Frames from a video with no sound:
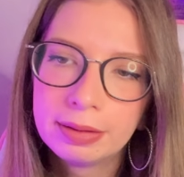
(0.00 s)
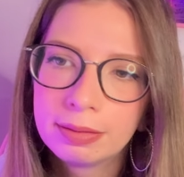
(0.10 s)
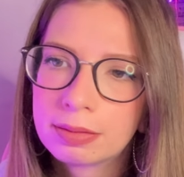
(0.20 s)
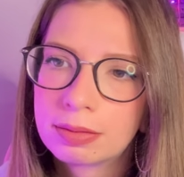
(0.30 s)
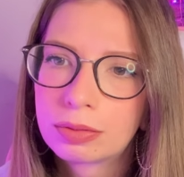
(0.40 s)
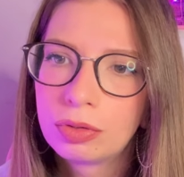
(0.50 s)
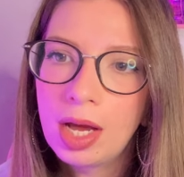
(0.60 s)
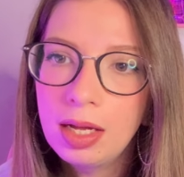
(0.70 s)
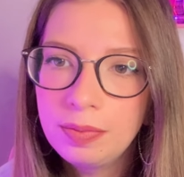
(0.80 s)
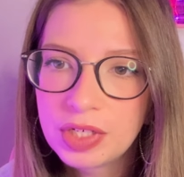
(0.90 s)
Hein, que...
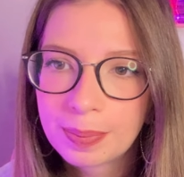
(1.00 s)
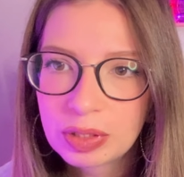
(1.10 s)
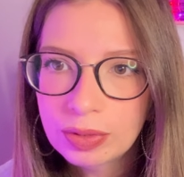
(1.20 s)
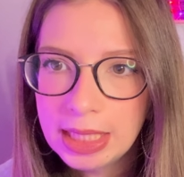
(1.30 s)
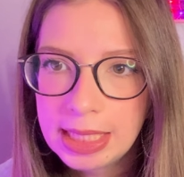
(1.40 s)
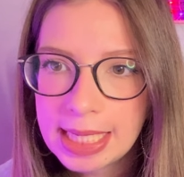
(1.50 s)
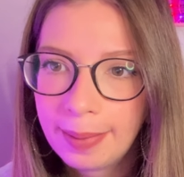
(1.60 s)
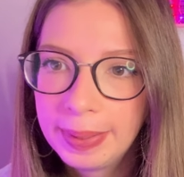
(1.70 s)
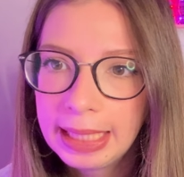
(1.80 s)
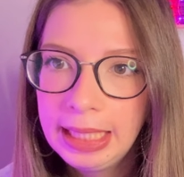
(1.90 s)
Ah, mais j'ai l'impression que c'est déjà
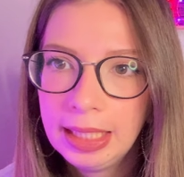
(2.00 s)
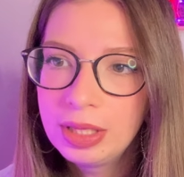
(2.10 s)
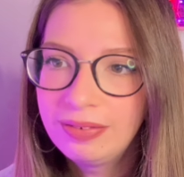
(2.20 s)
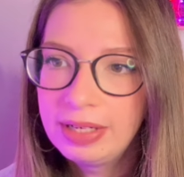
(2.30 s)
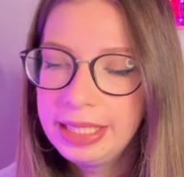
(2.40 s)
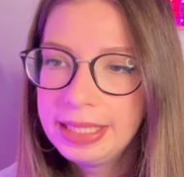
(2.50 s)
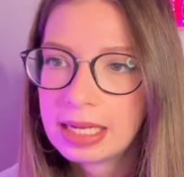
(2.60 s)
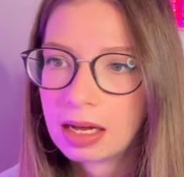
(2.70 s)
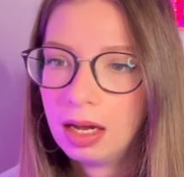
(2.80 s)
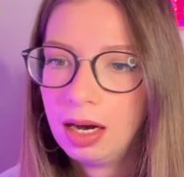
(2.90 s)
pris la valise.